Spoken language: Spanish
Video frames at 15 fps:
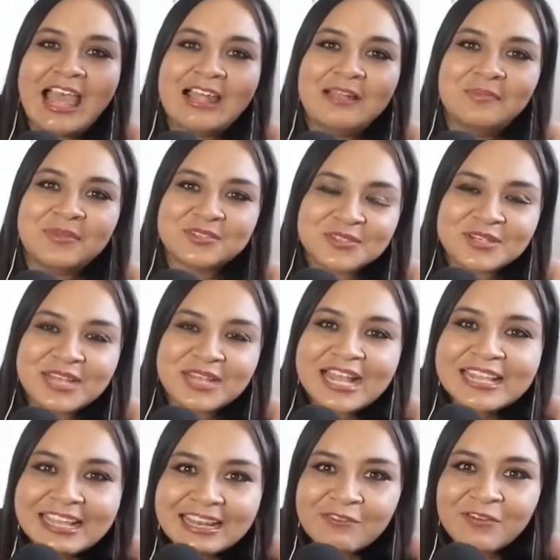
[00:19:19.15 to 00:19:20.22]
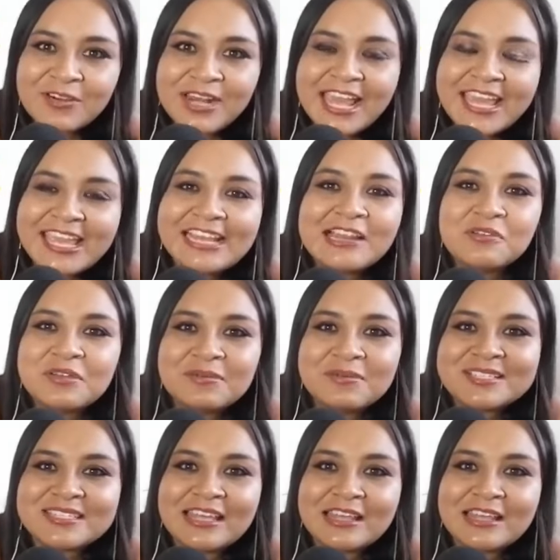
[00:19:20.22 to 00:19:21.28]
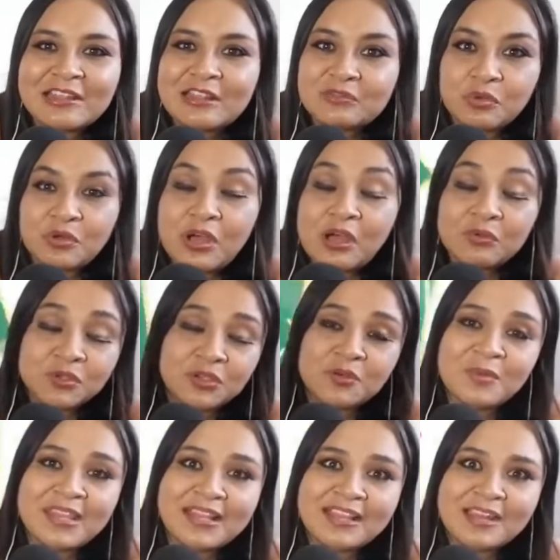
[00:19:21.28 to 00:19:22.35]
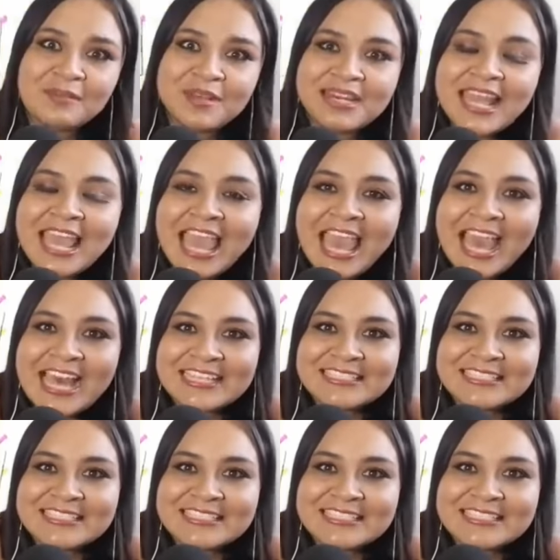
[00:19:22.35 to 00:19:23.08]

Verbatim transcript: al personal que labora en la Universidad Autónoma del Carmen.